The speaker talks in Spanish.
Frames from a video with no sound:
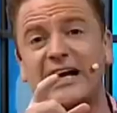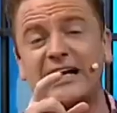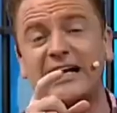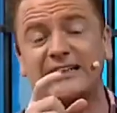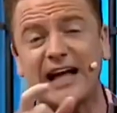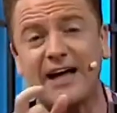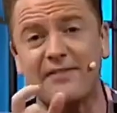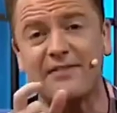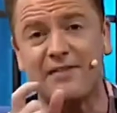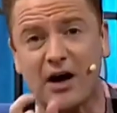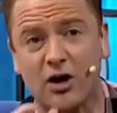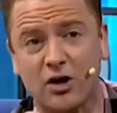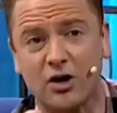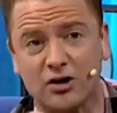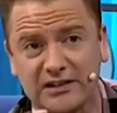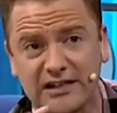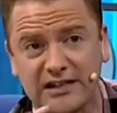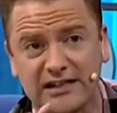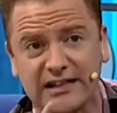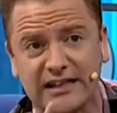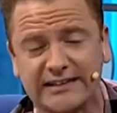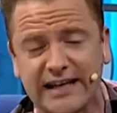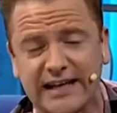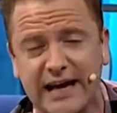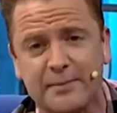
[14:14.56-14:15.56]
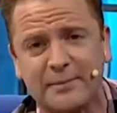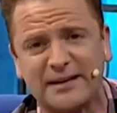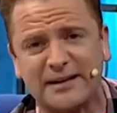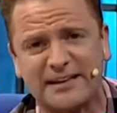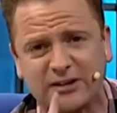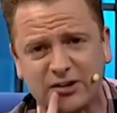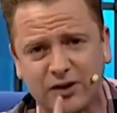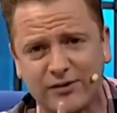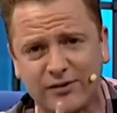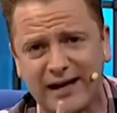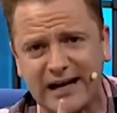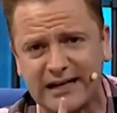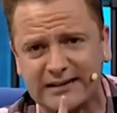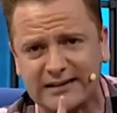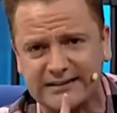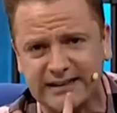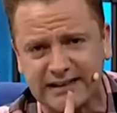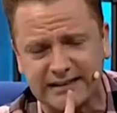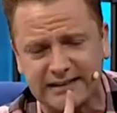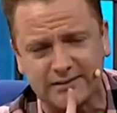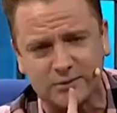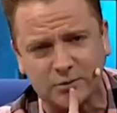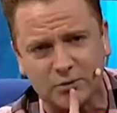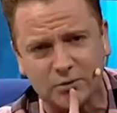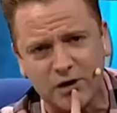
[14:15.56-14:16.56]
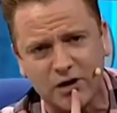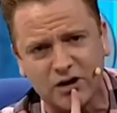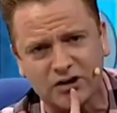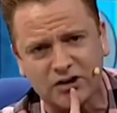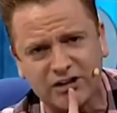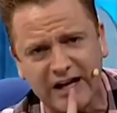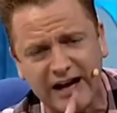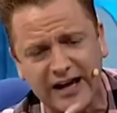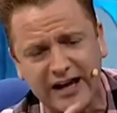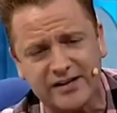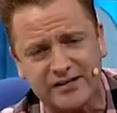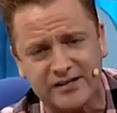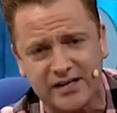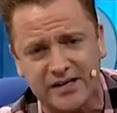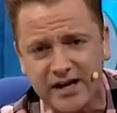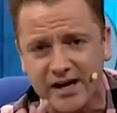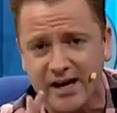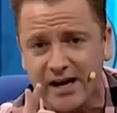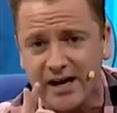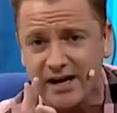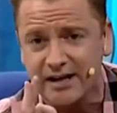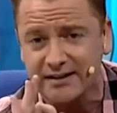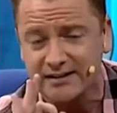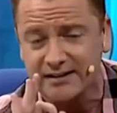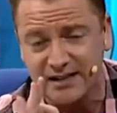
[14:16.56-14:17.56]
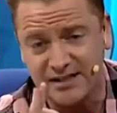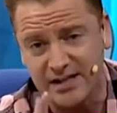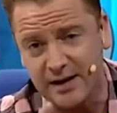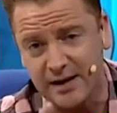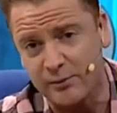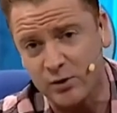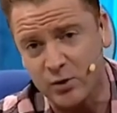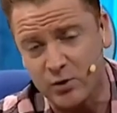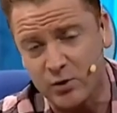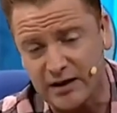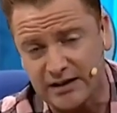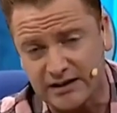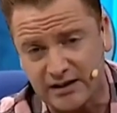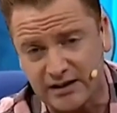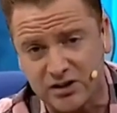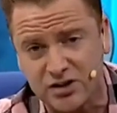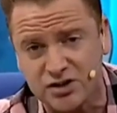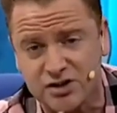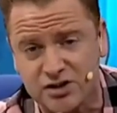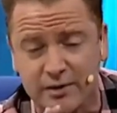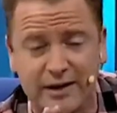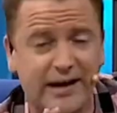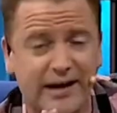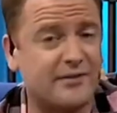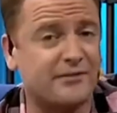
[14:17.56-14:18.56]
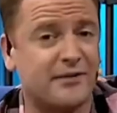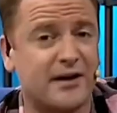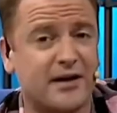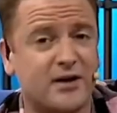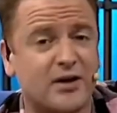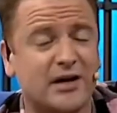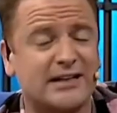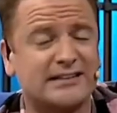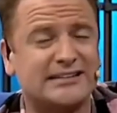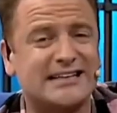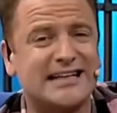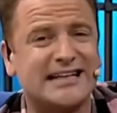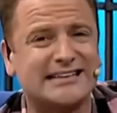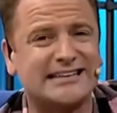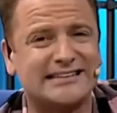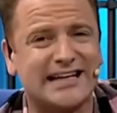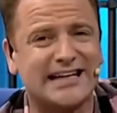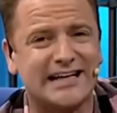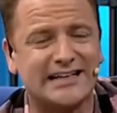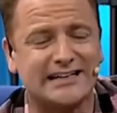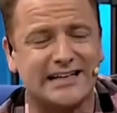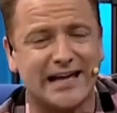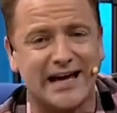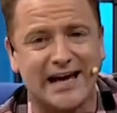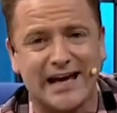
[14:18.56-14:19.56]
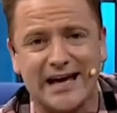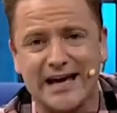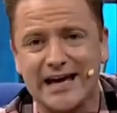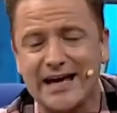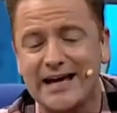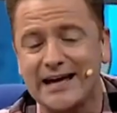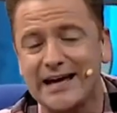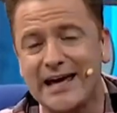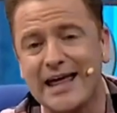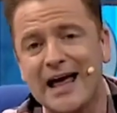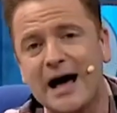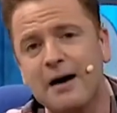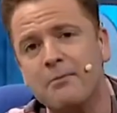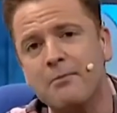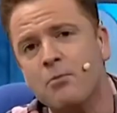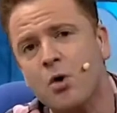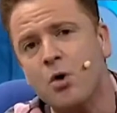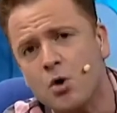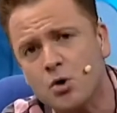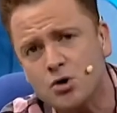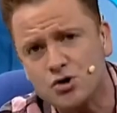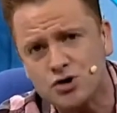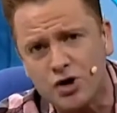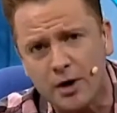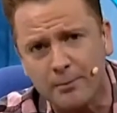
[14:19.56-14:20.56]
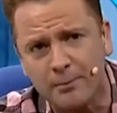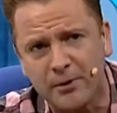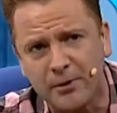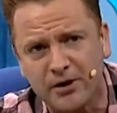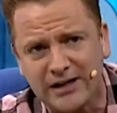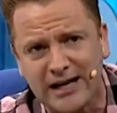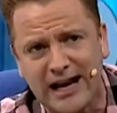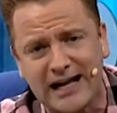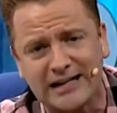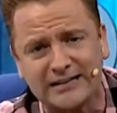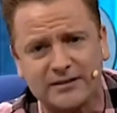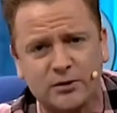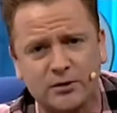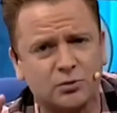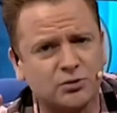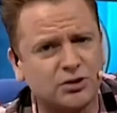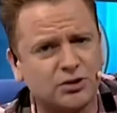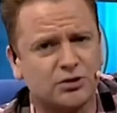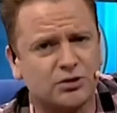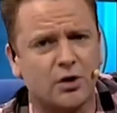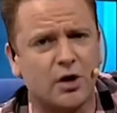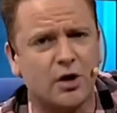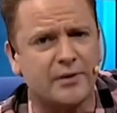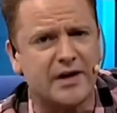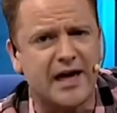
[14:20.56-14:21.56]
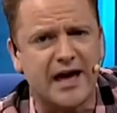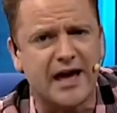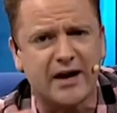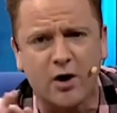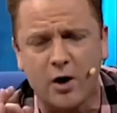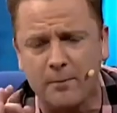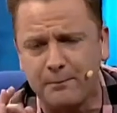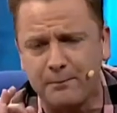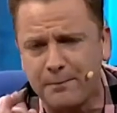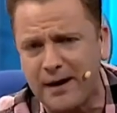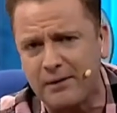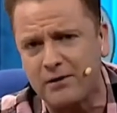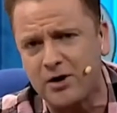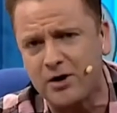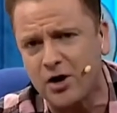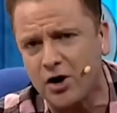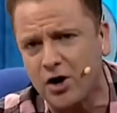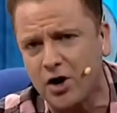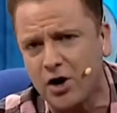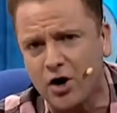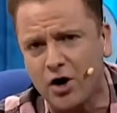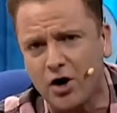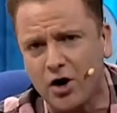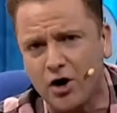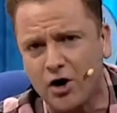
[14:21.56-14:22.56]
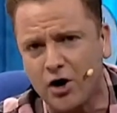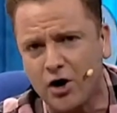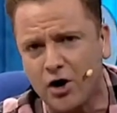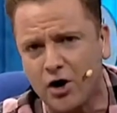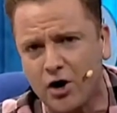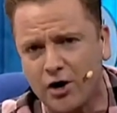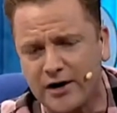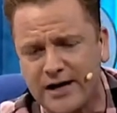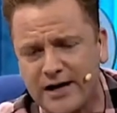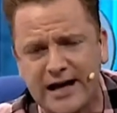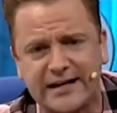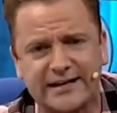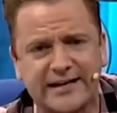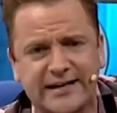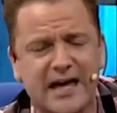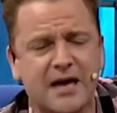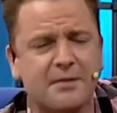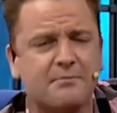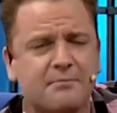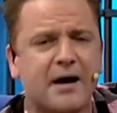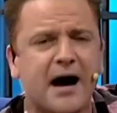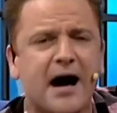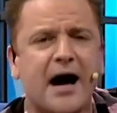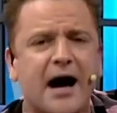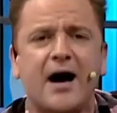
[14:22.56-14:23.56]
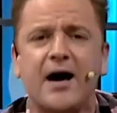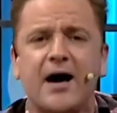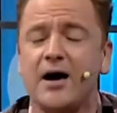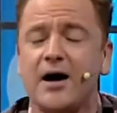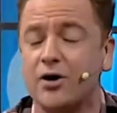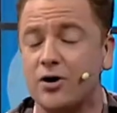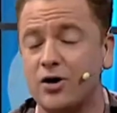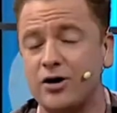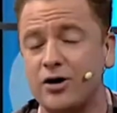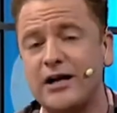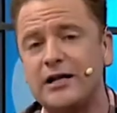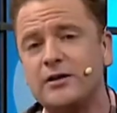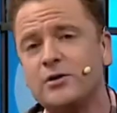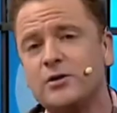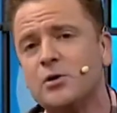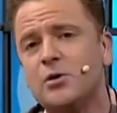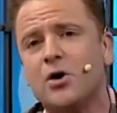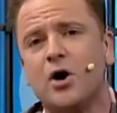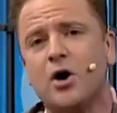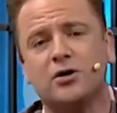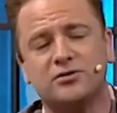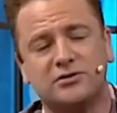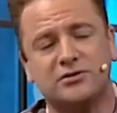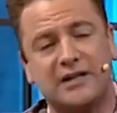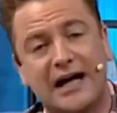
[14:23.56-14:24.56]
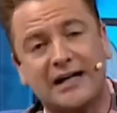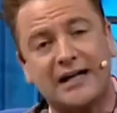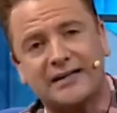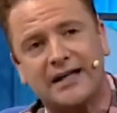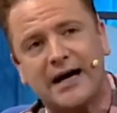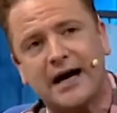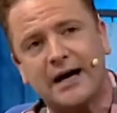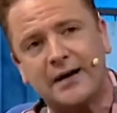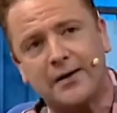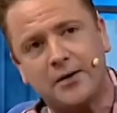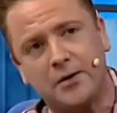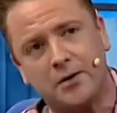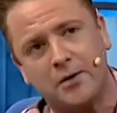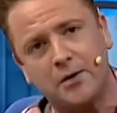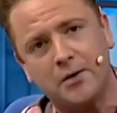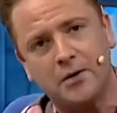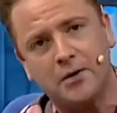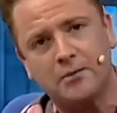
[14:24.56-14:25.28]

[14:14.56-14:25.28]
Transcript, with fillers: vamos a la tanda cortita, seguimos mandando bala al 7123. Te llaman un ratito y se va la freidora sin aceite. Queda mucho por delante, un título viejo, Pablo y el Kimba con el dúo, tanda y